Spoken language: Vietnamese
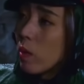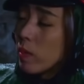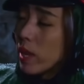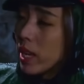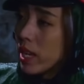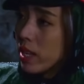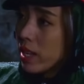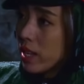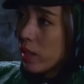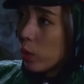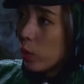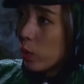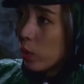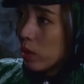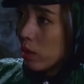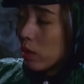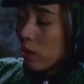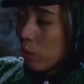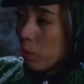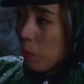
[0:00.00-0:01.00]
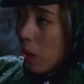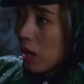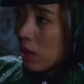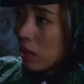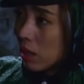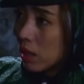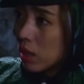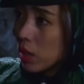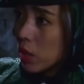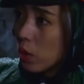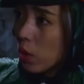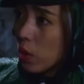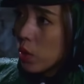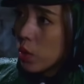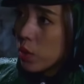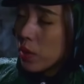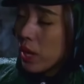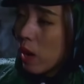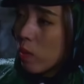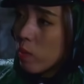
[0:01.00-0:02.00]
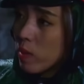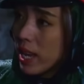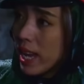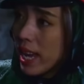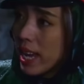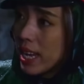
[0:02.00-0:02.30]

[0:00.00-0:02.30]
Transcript: trong đi tôi, Mở cửa cho cô vô trong